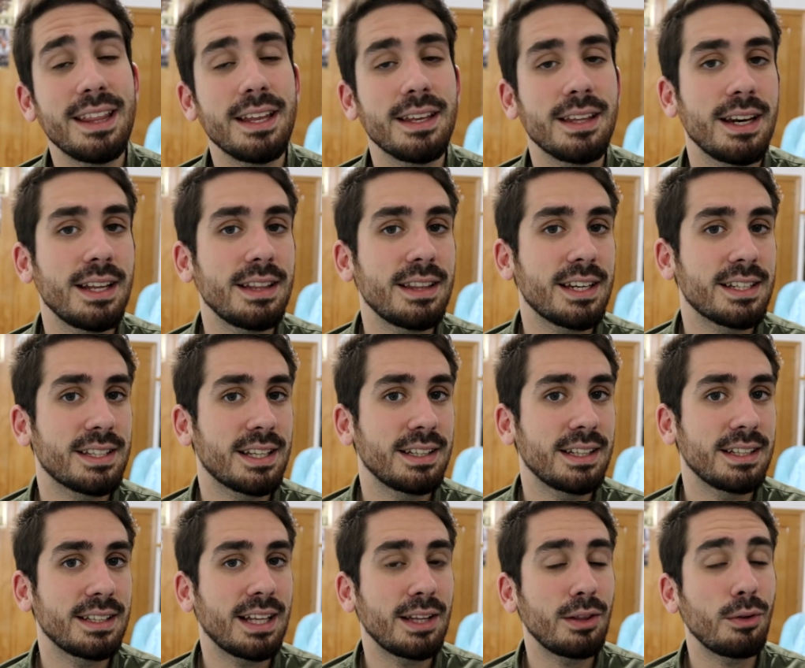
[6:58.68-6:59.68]
desde el Inter está
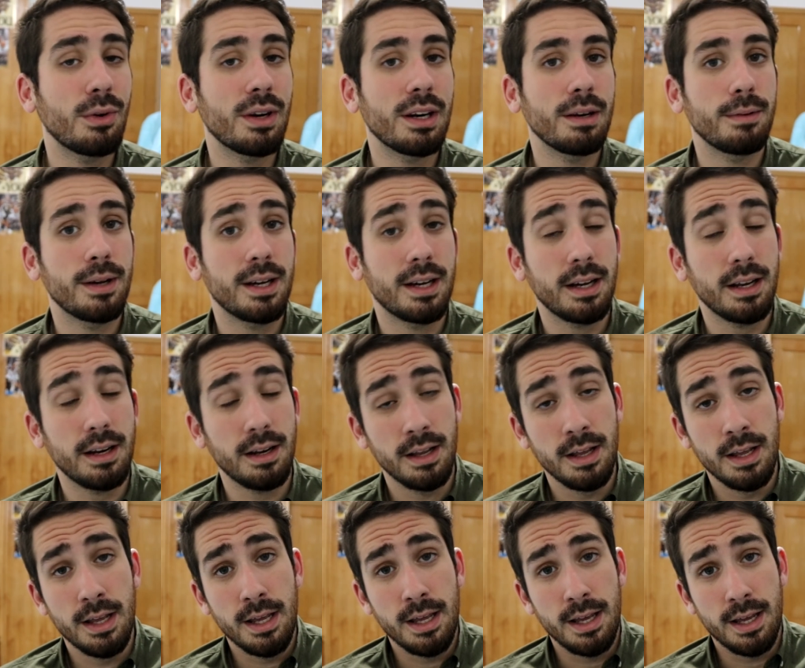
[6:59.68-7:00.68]
intentando rebajar
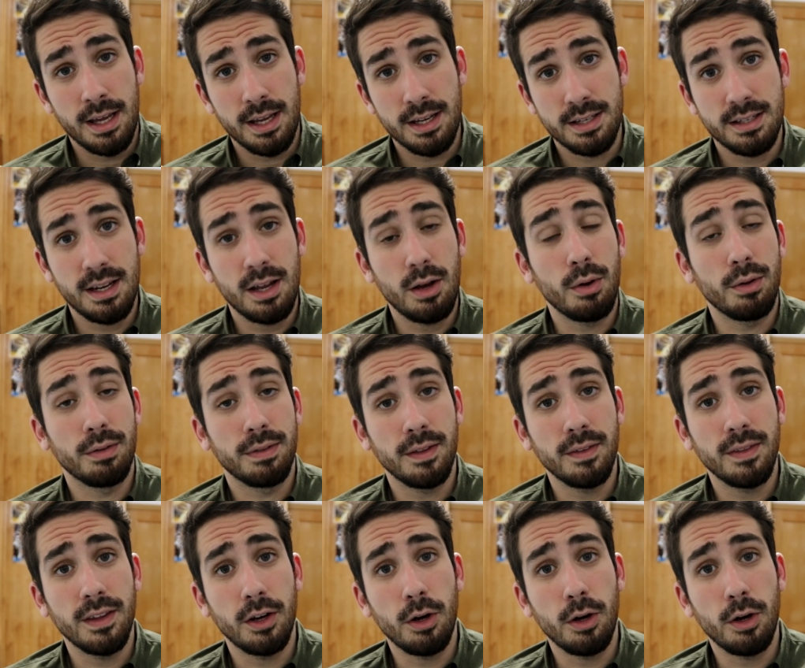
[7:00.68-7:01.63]
esa opción de